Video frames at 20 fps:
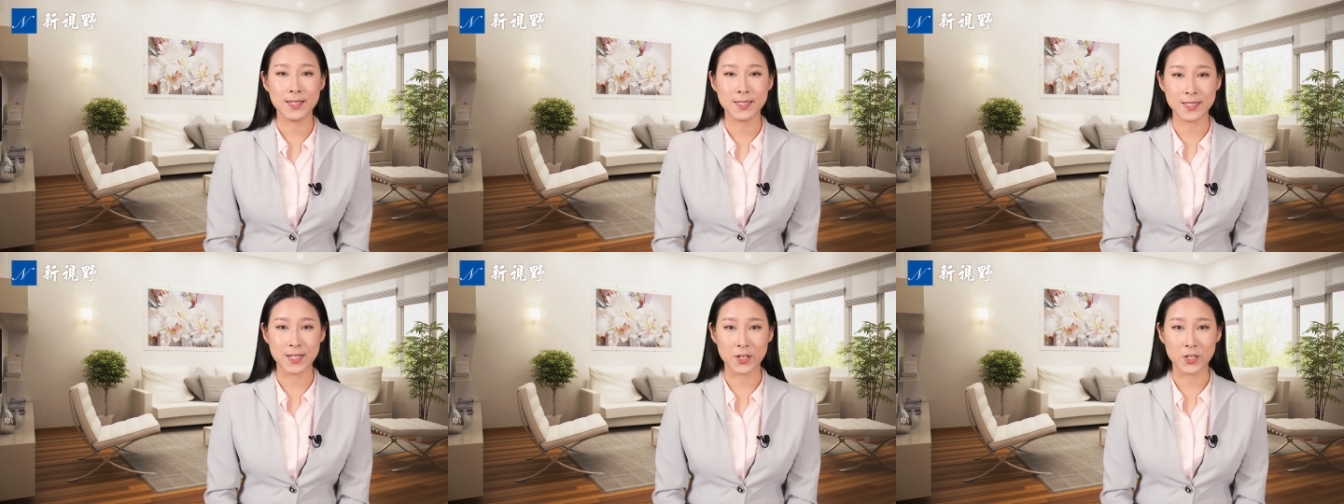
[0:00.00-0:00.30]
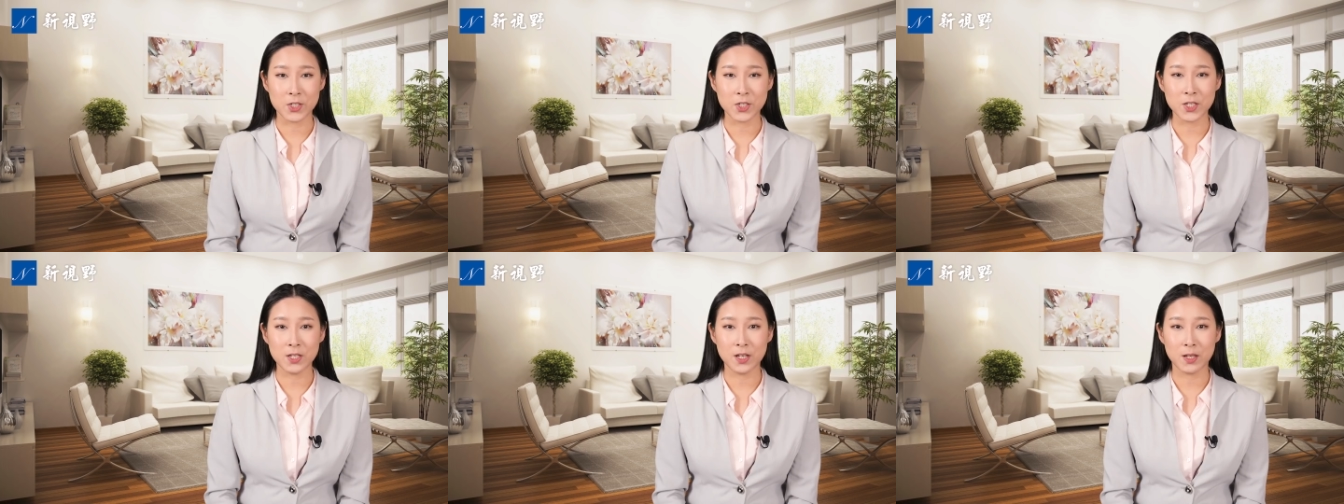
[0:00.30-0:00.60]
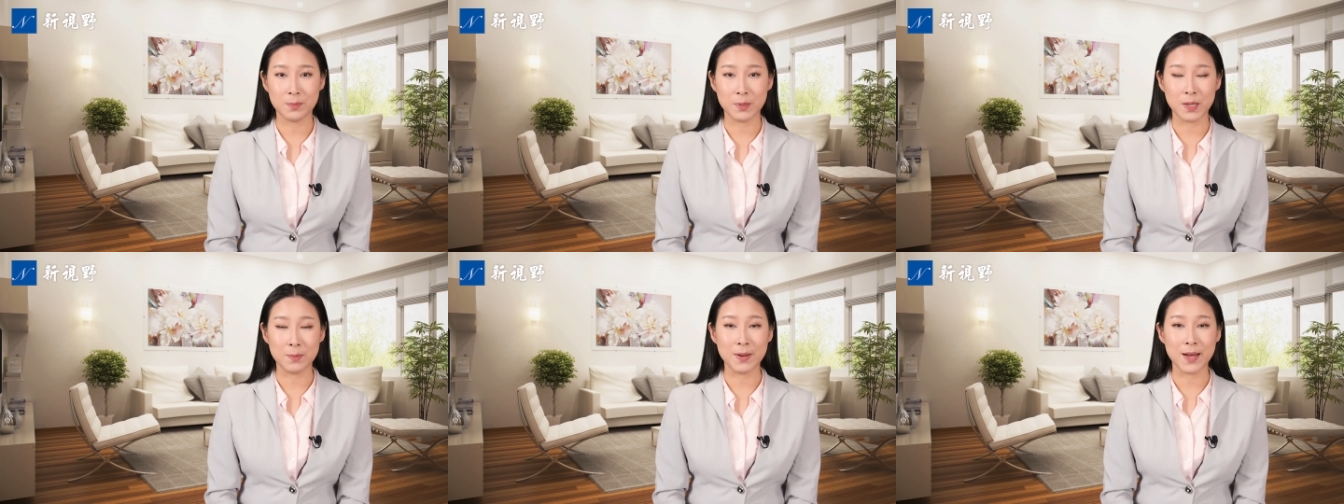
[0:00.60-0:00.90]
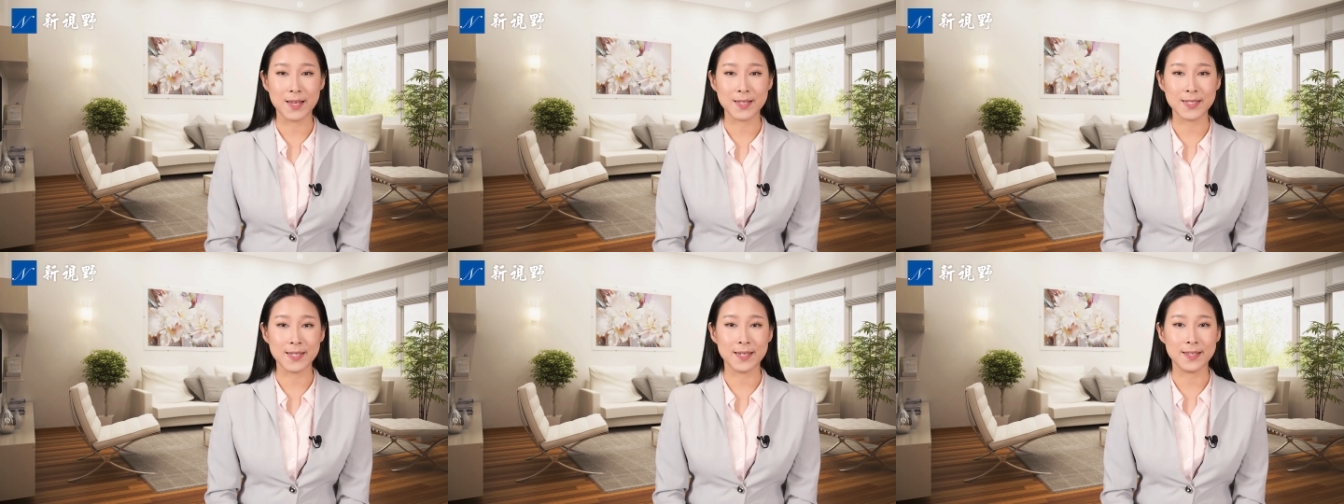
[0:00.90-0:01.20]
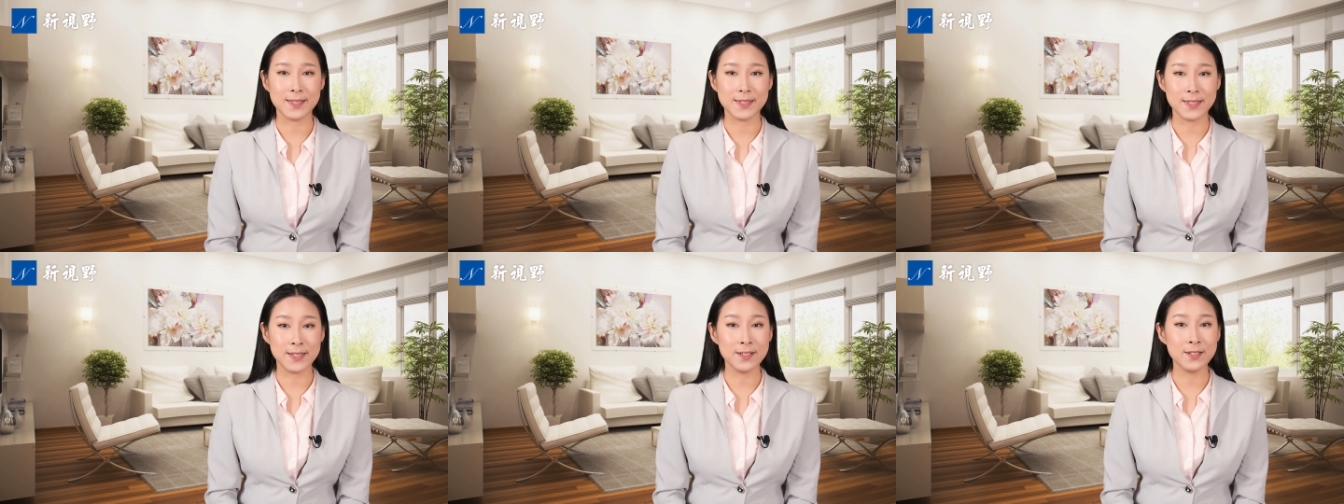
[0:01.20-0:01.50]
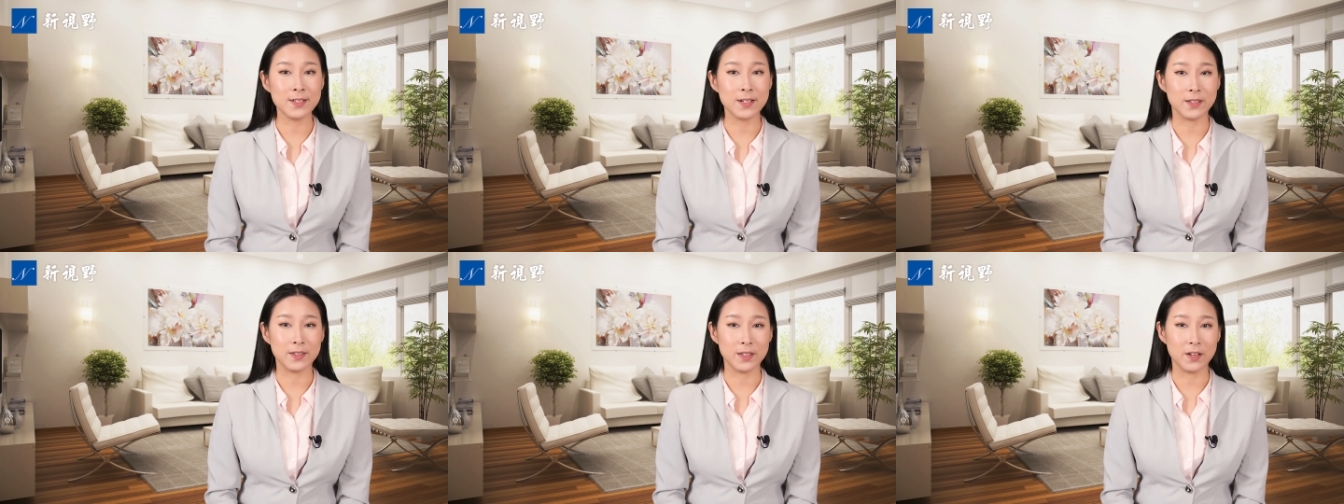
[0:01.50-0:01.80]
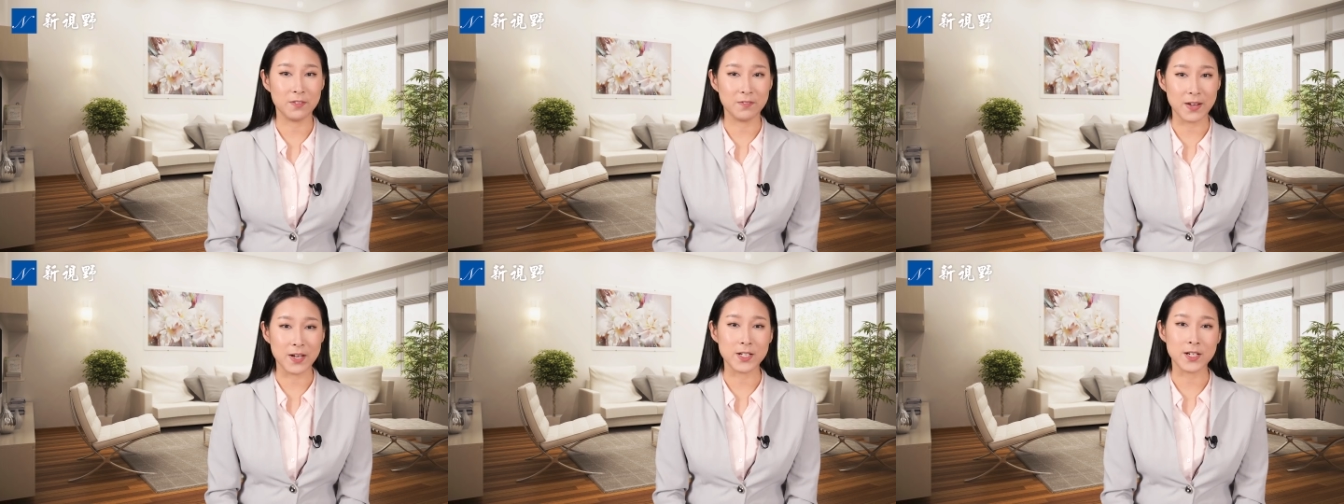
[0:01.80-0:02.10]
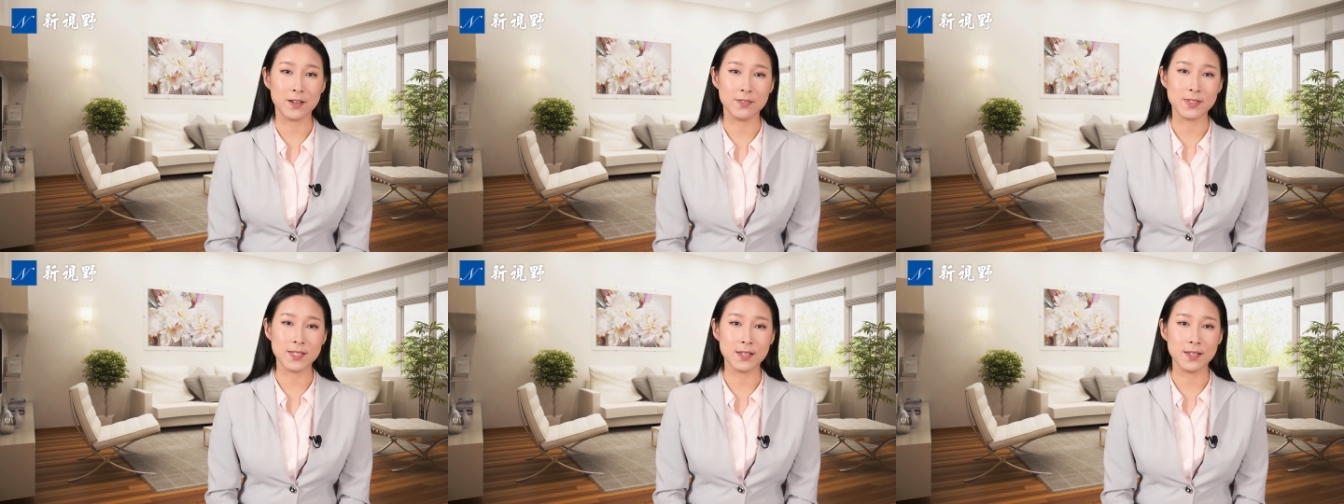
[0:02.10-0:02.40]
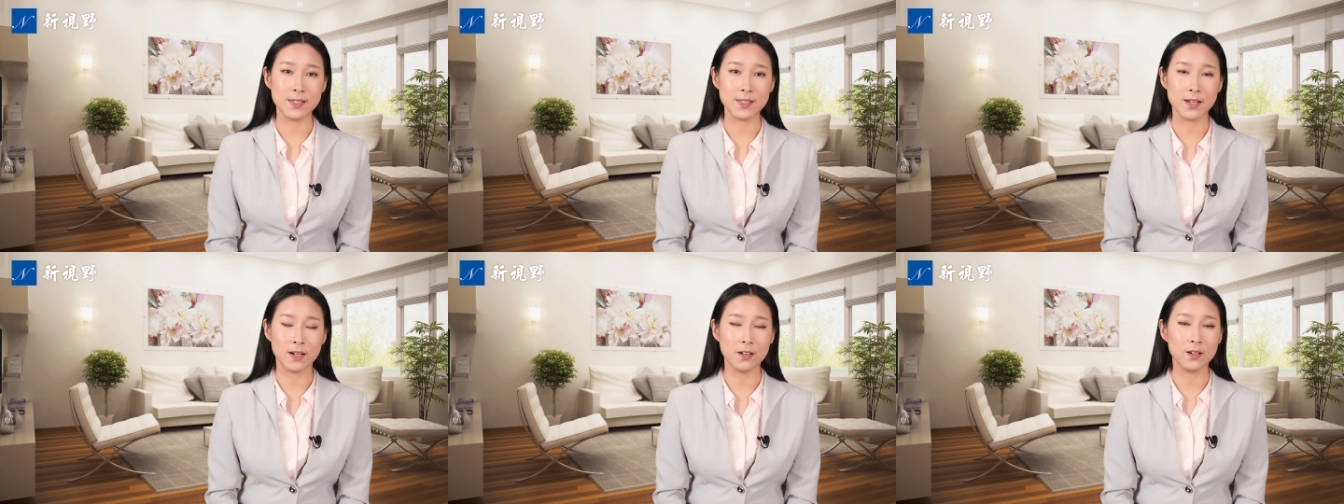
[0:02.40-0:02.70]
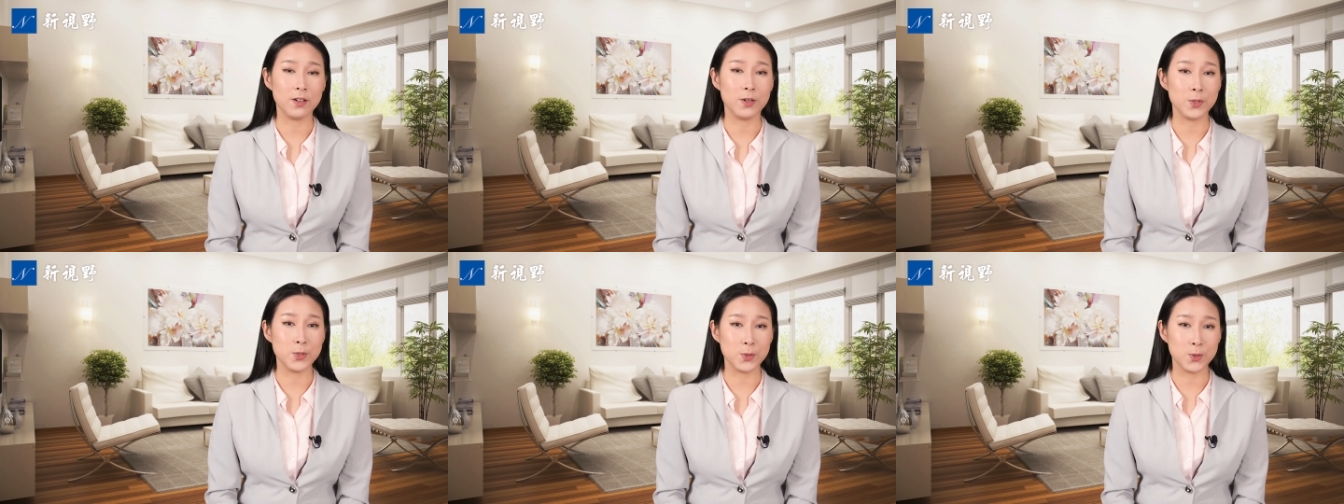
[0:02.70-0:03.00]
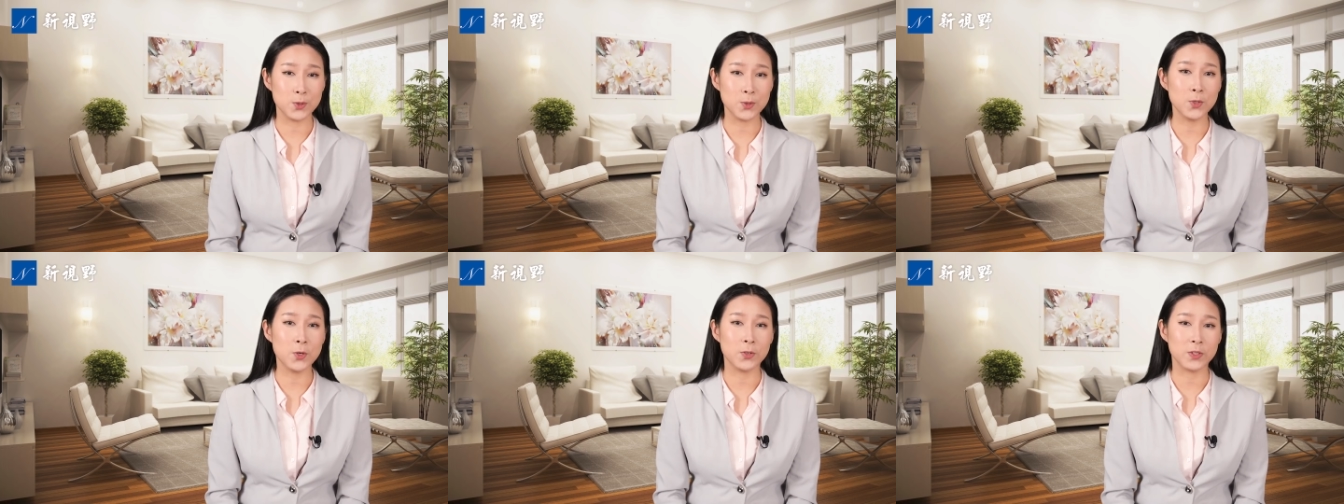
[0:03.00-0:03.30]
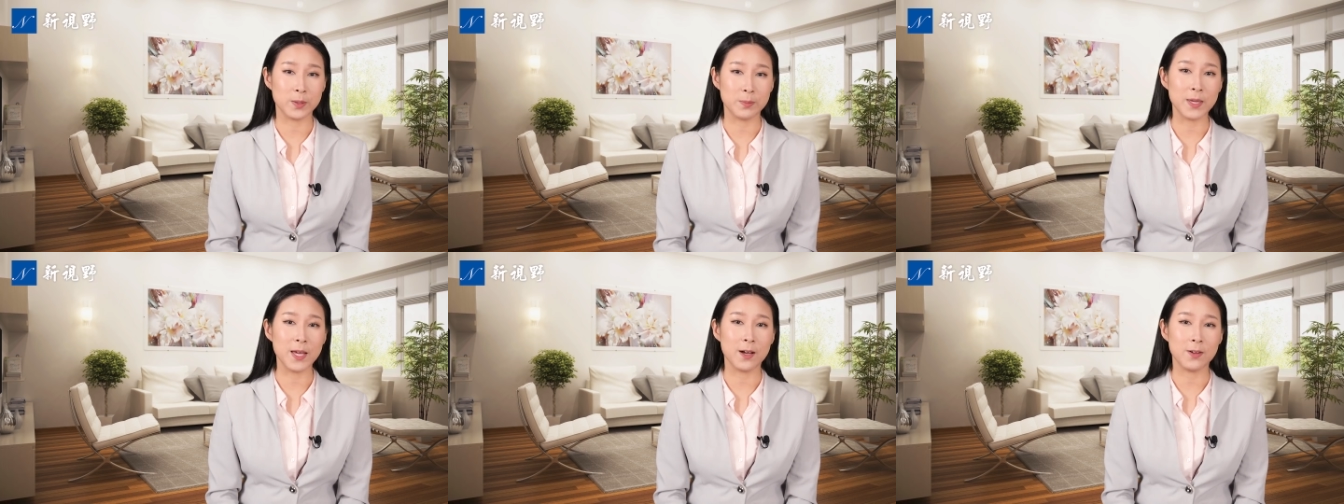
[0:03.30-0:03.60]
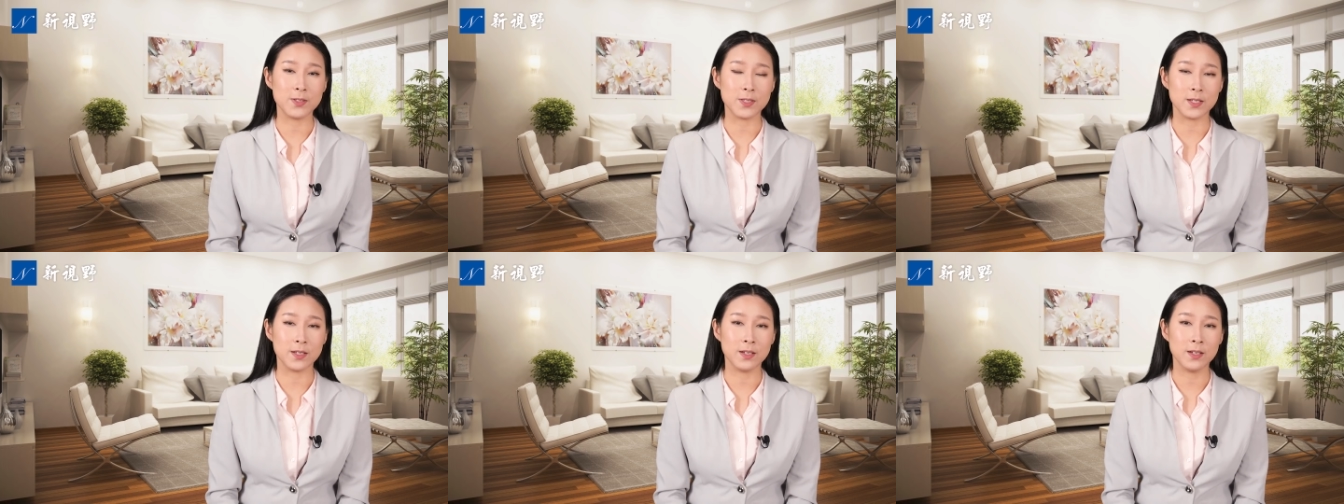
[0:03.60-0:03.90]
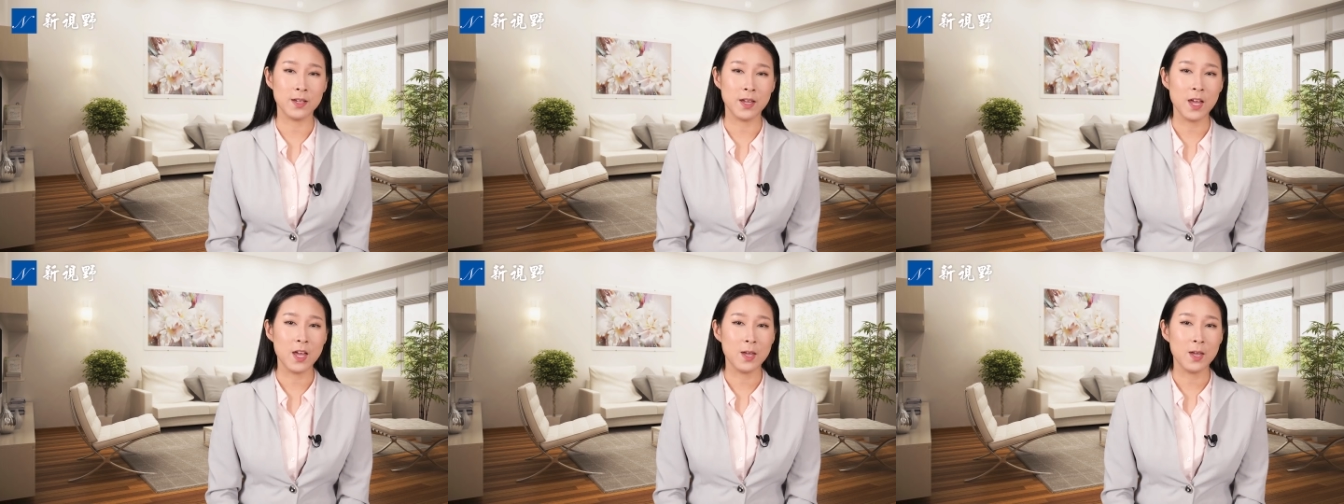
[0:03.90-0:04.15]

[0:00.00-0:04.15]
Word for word: 显示了皮马县惊人的反常现象和虚构的票子，